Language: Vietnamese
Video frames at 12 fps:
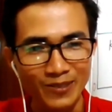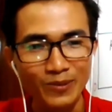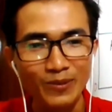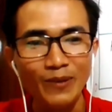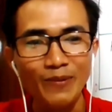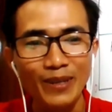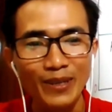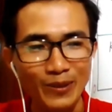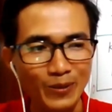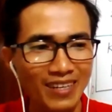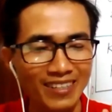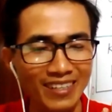chúng có thể là
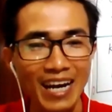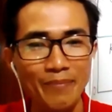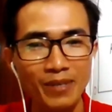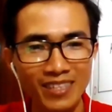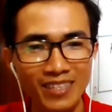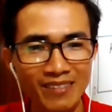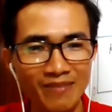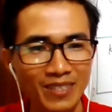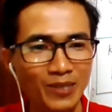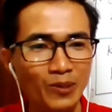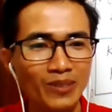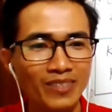chúng ta được 20 tiếng
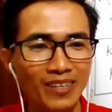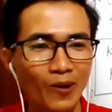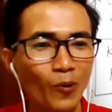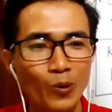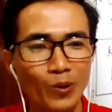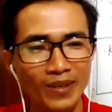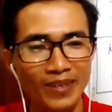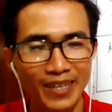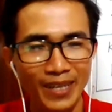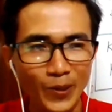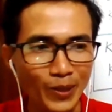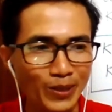và sau đó thì ô
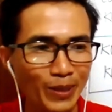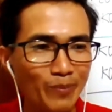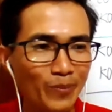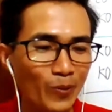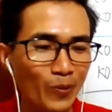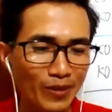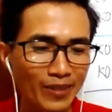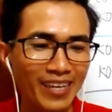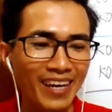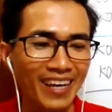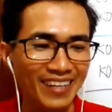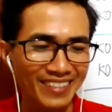cái luyện tâm một nó dễ
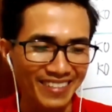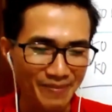ẹt